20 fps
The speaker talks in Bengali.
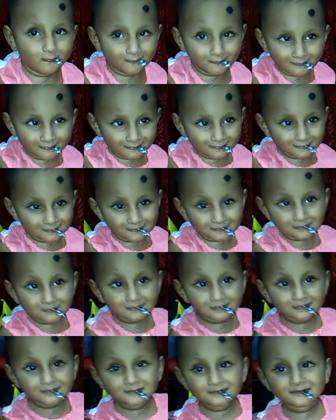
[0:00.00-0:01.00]
অনেক
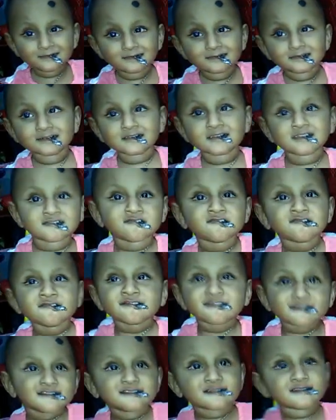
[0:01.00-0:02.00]
ভালোবাসবেন আদর যত্ন
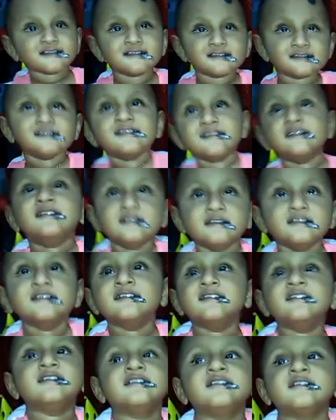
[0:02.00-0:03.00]
করবেন এই যে
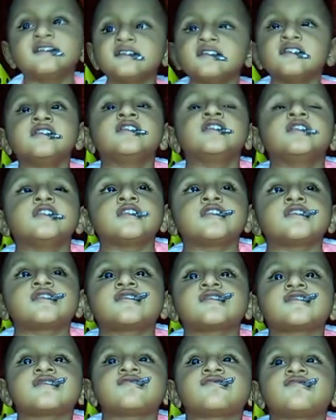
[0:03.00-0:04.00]
এটা আমার ছেলে
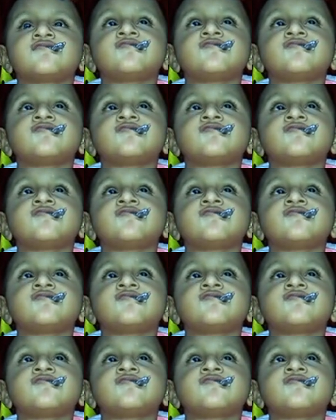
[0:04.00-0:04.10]
কিউটি কিউটি